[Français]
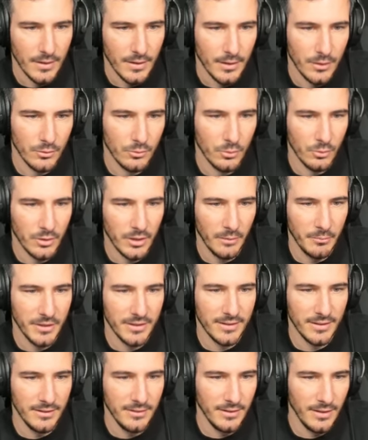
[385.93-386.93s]
et Hugo
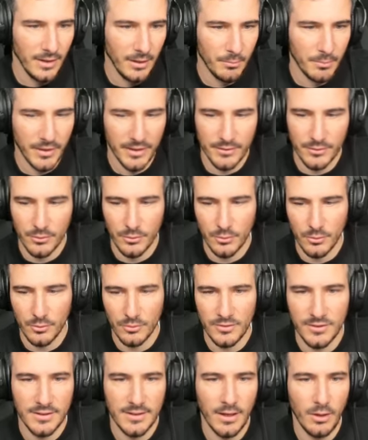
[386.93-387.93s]
Kameteni à la place de
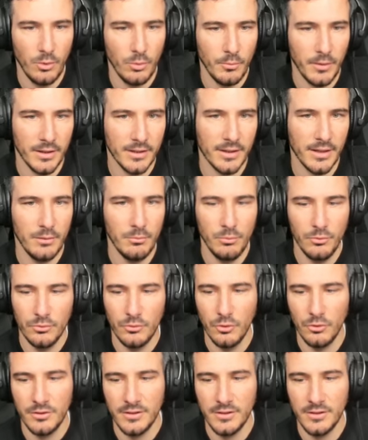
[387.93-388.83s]
Digao, malgré le but de